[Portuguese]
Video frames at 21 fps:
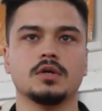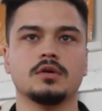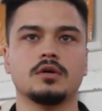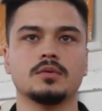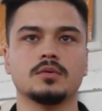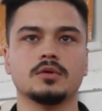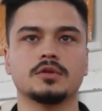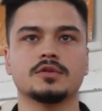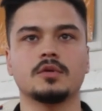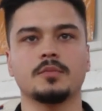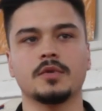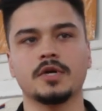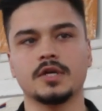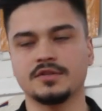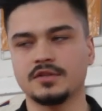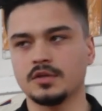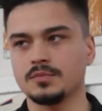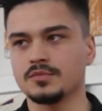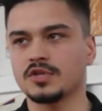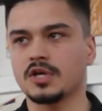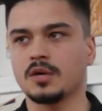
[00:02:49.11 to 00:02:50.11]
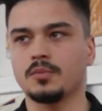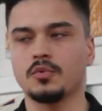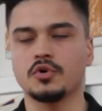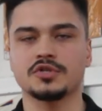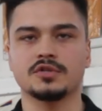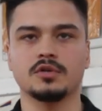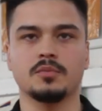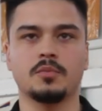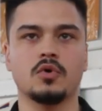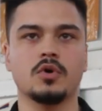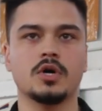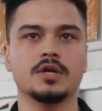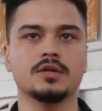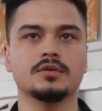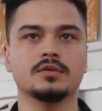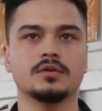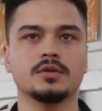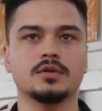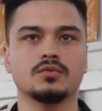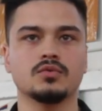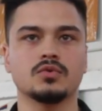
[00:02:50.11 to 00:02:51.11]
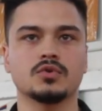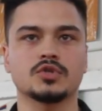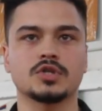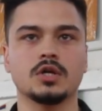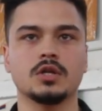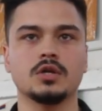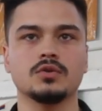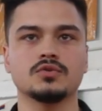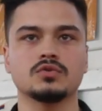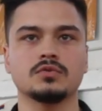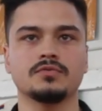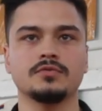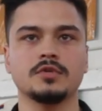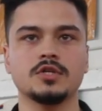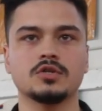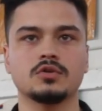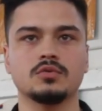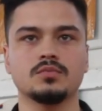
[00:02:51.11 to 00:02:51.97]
eh, também temos a aposta para o ano do escalão de juvenis,